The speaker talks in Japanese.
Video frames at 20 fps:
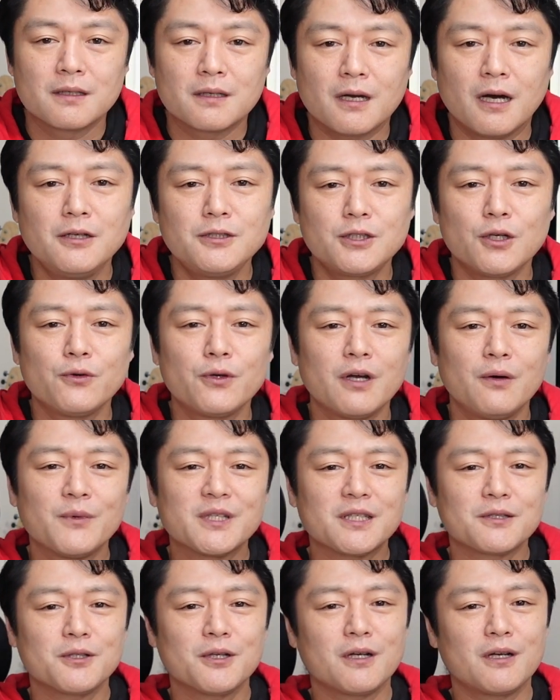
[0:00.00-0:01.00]
会社を辞
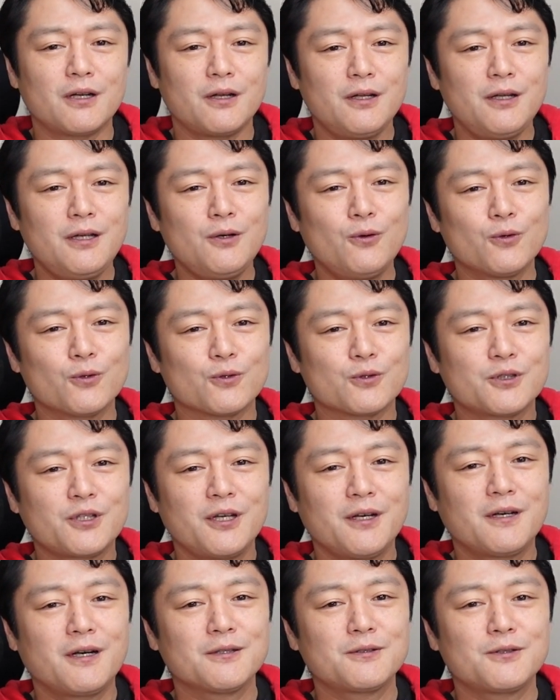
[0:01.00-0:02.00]
めちゃったから以後の
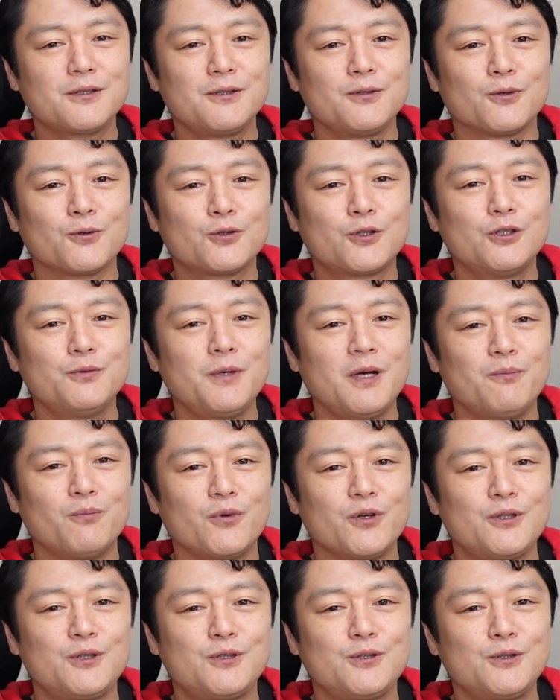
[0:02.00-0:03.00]
生活費の工面
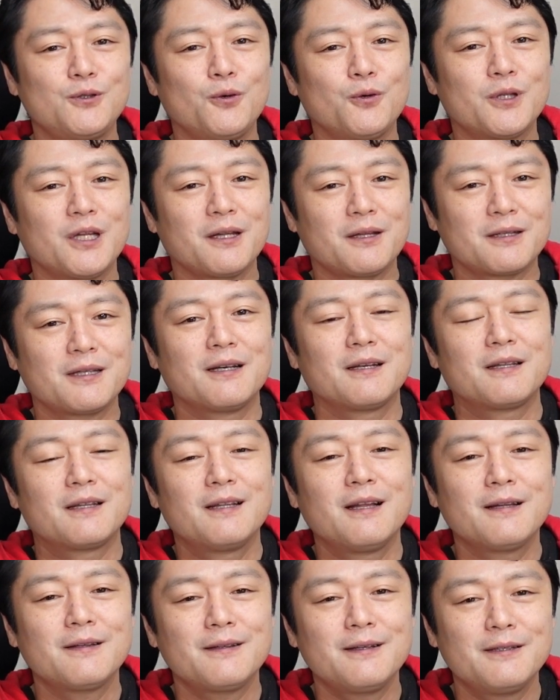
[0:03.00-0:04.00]
も必要だった
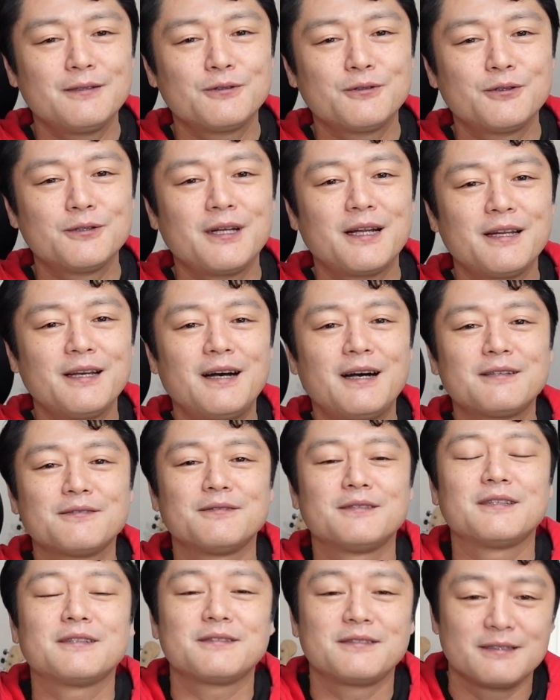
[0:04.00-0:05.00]
なんていうくだりがある
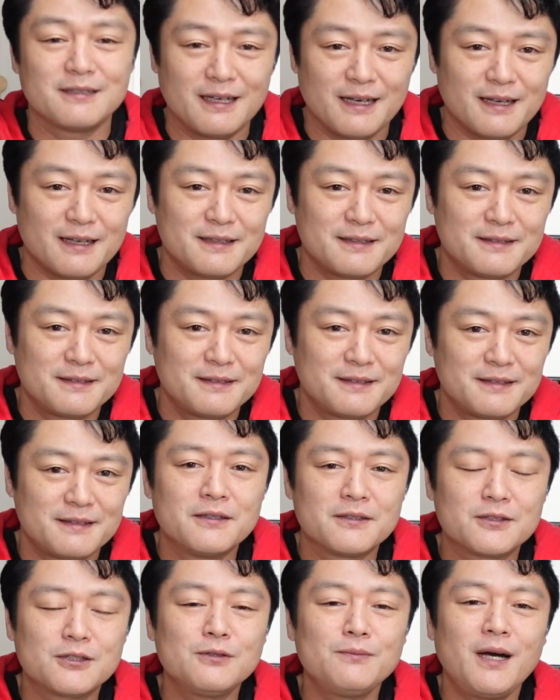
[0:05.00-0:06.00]
んですが、
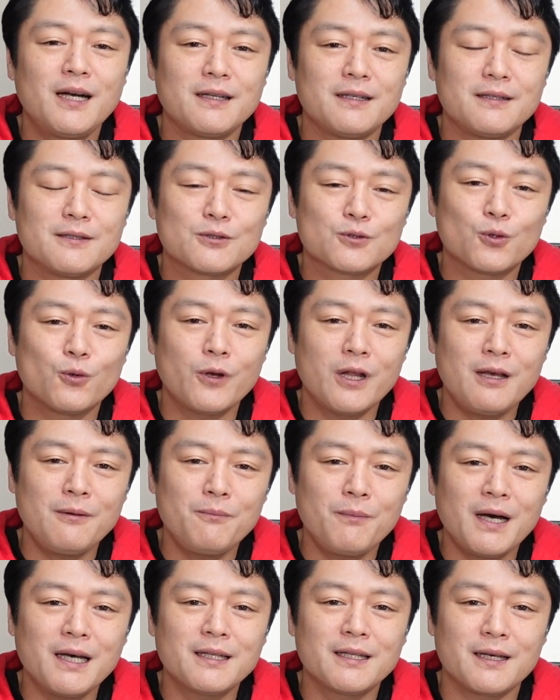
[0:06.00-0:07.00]
つまりそれ
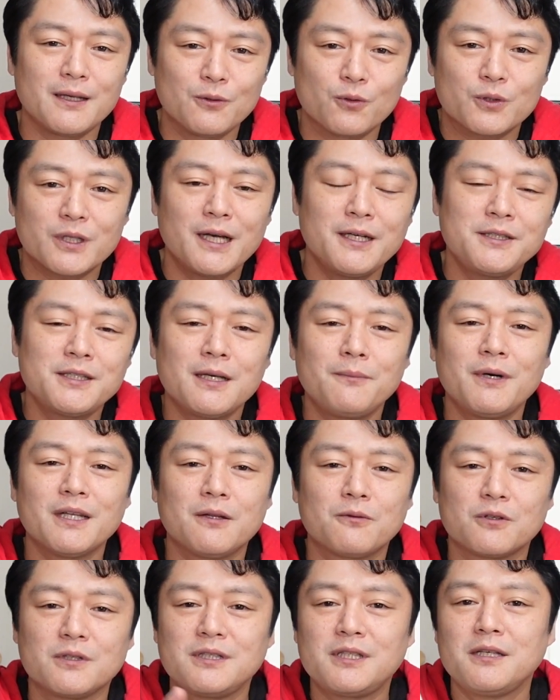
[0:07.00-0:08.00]
までの退社ま
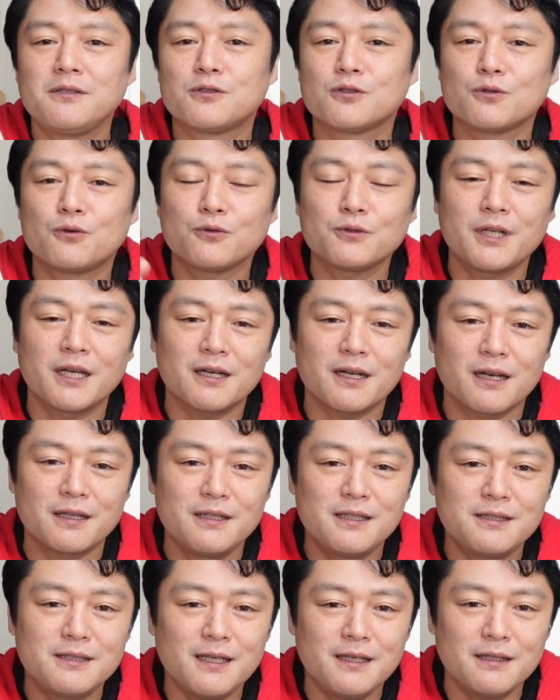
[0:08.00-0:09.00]
での2016年から
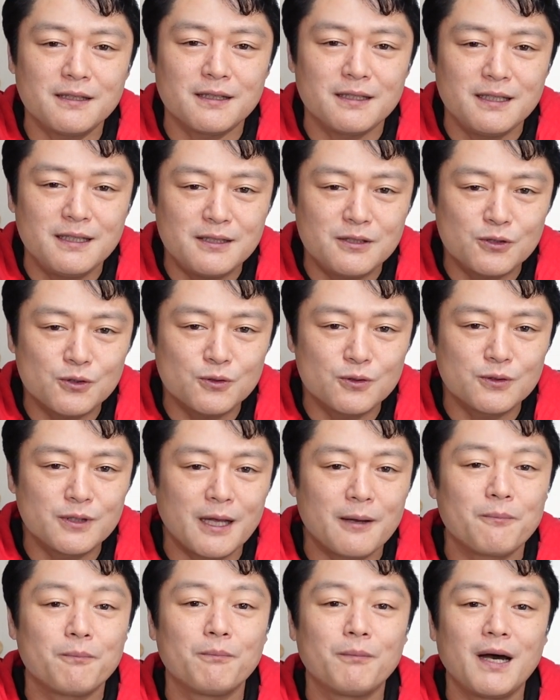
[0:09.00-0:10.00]
2020
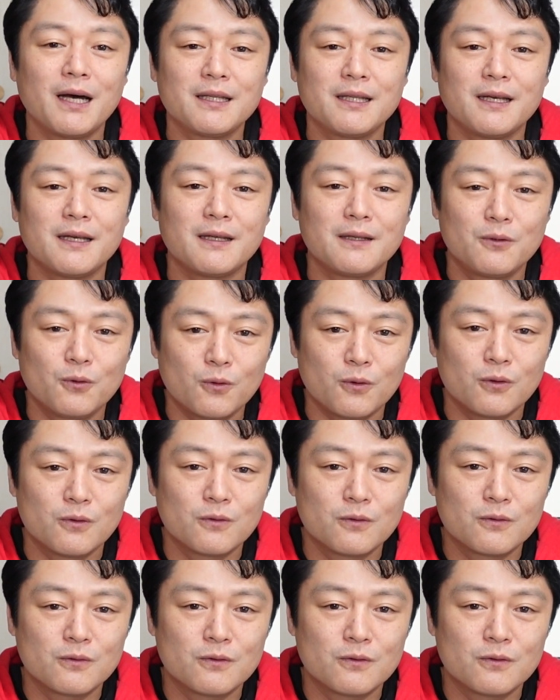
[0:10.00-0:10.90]
年までの